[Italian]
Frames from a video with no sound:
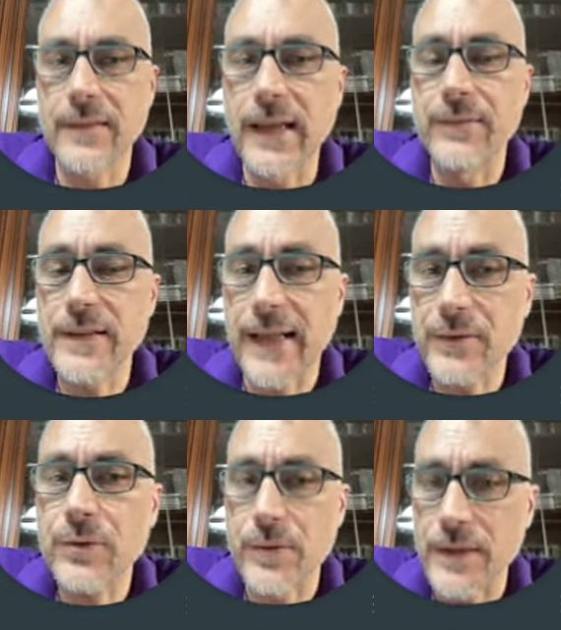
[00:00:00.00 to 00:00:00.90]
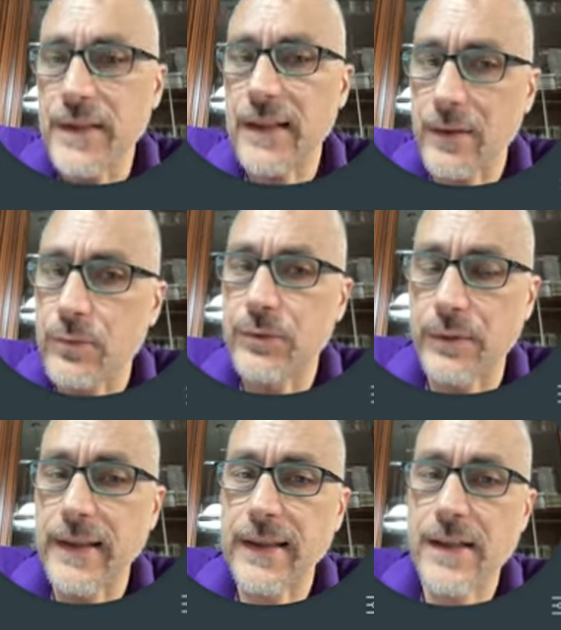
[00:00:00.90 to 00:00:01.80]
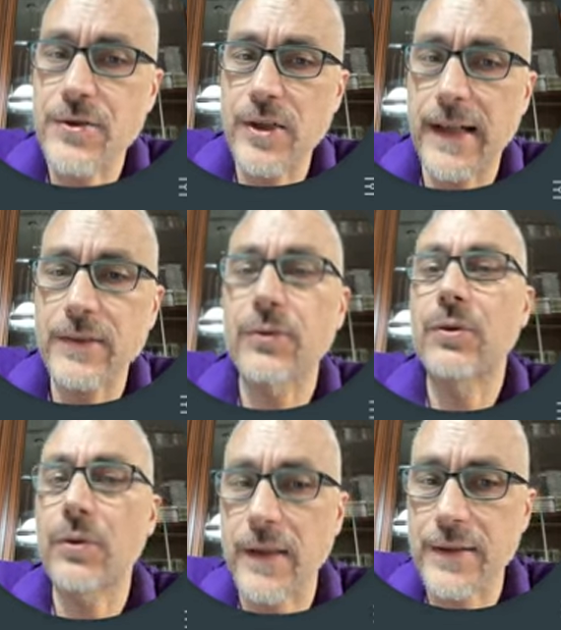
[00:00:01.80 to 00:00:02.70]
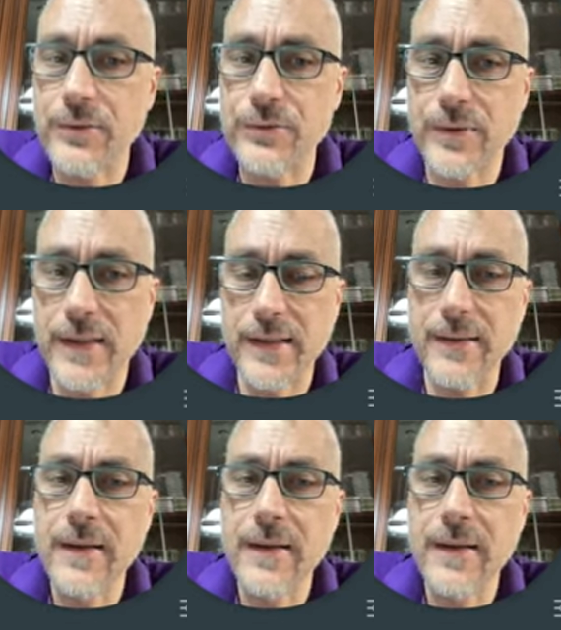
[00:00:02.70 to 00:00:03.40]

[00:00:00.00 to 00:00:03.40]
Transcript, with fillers: evitando quindi che tutto venga cancellato con la chiusura